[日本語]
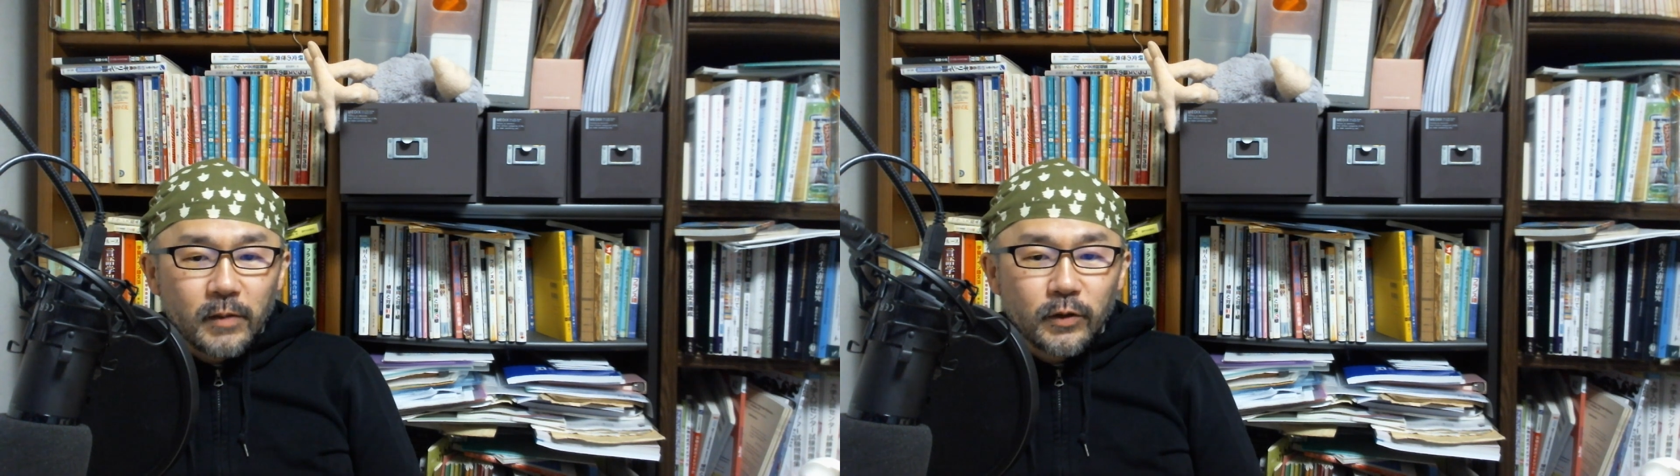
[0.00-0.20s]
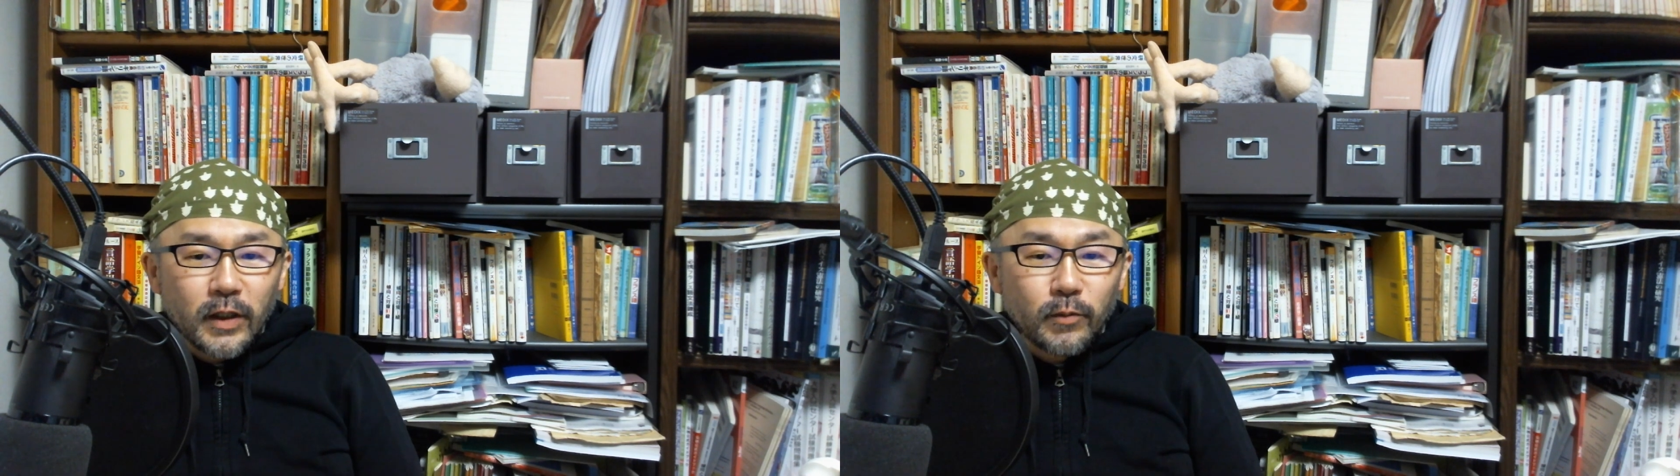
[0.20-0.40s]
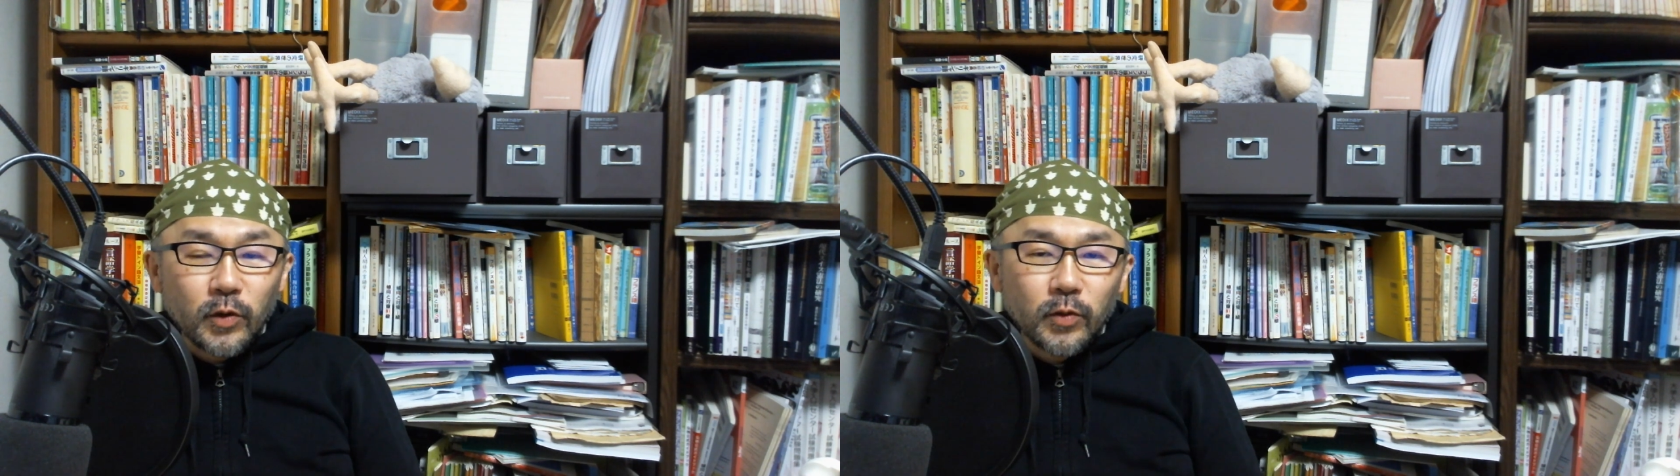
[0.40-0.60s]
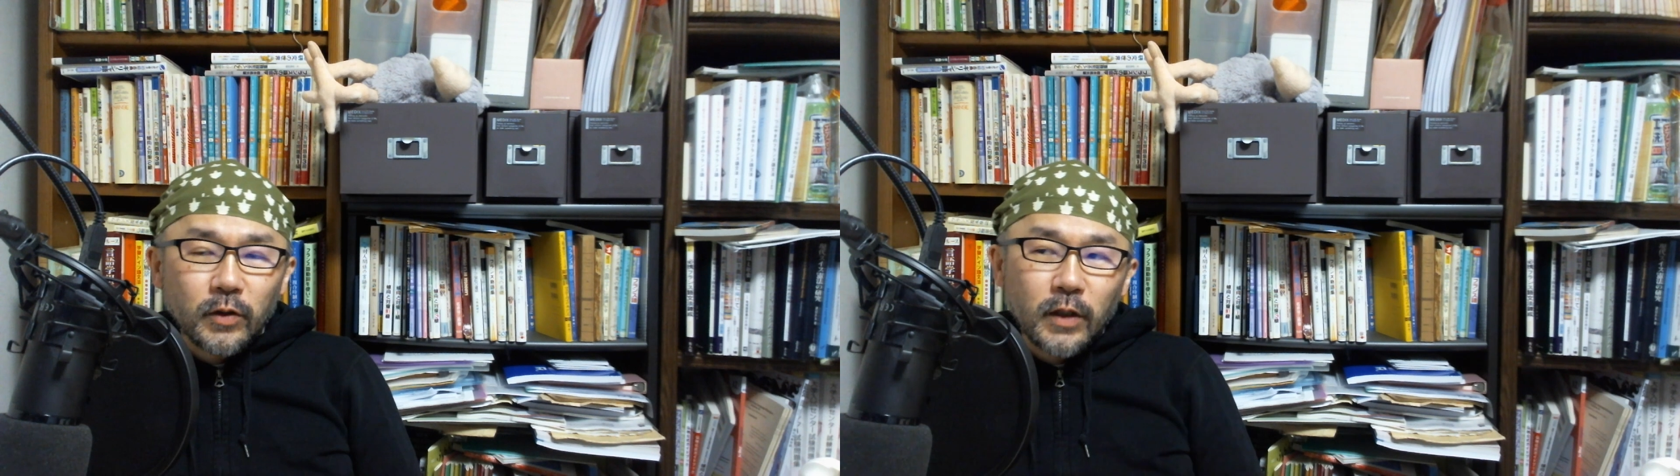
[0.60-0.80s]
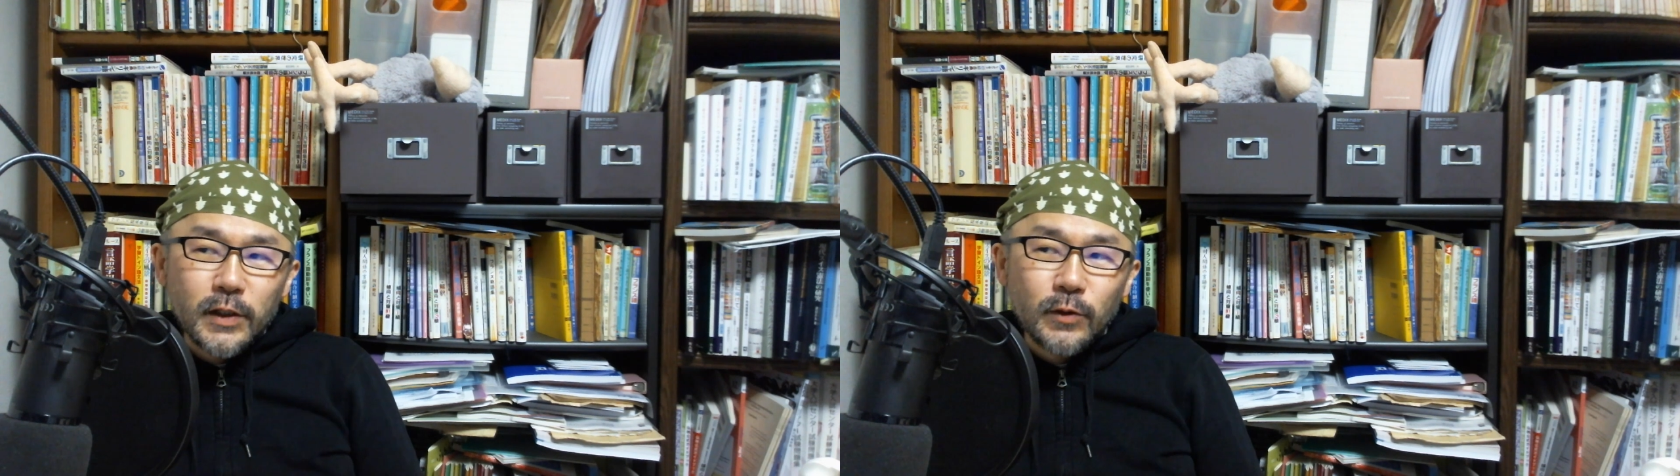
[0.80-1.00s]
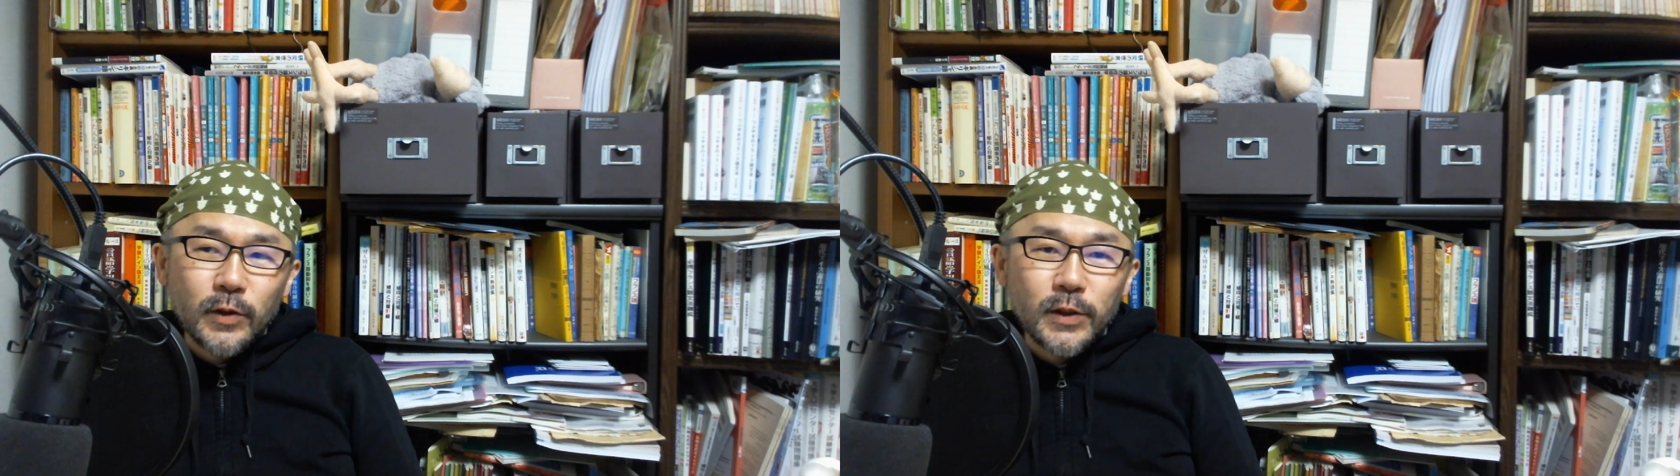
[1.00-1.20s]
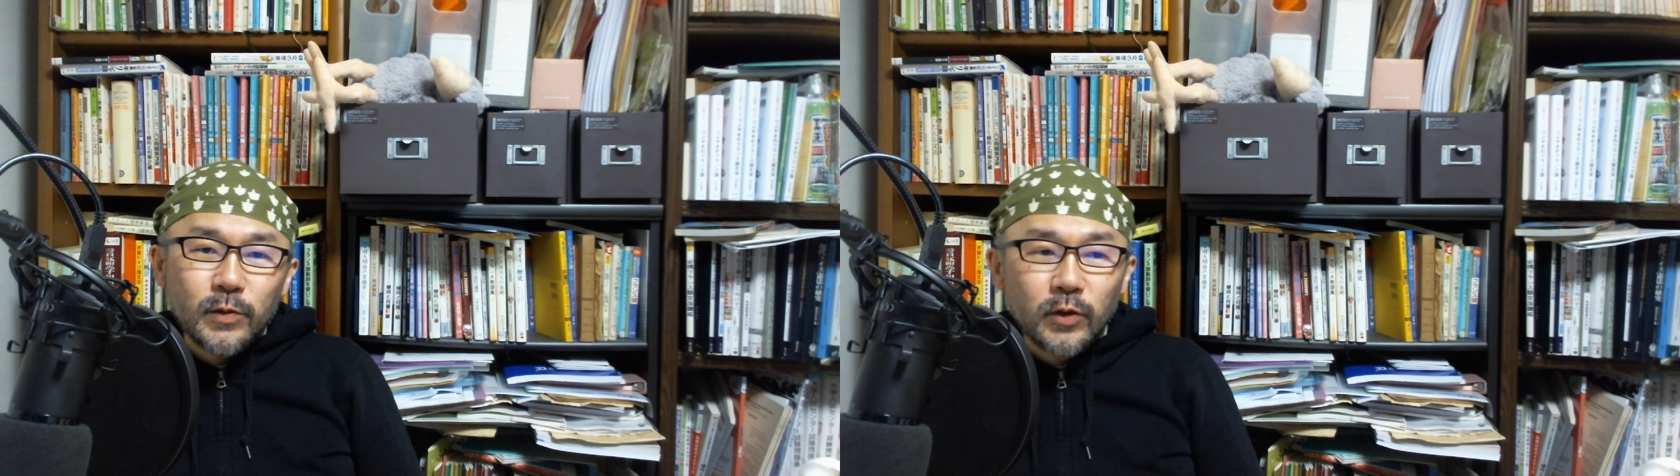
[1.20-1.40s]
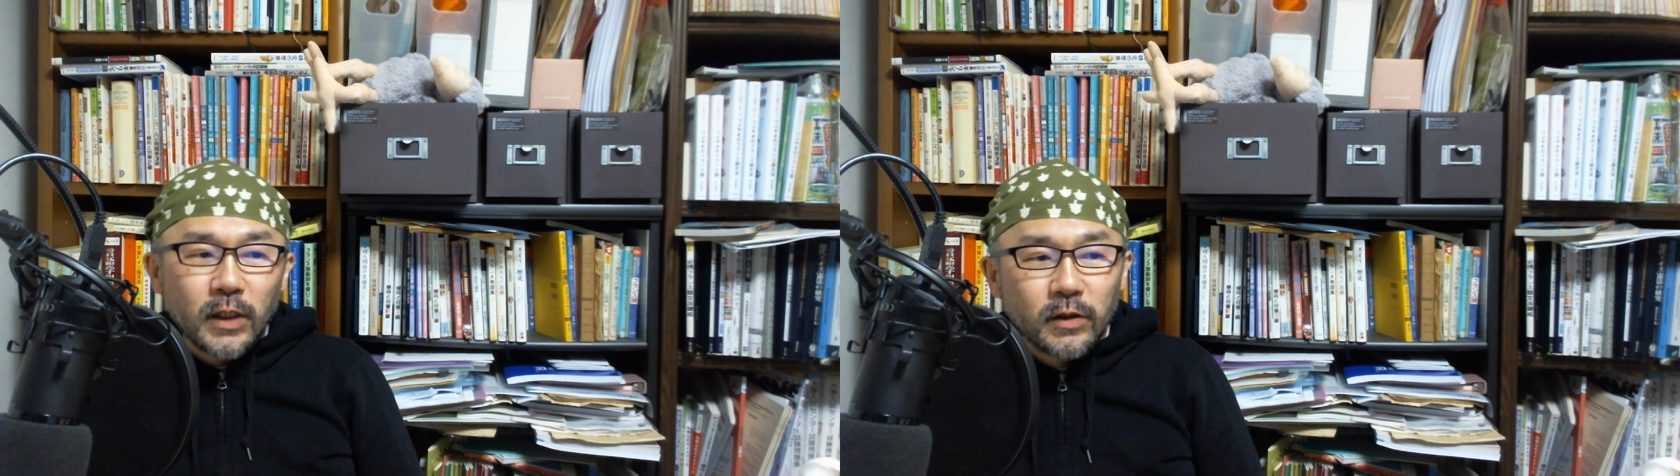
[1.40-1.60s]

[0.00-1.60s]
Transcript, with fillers: フラン、もともとはフランス語の質問だっ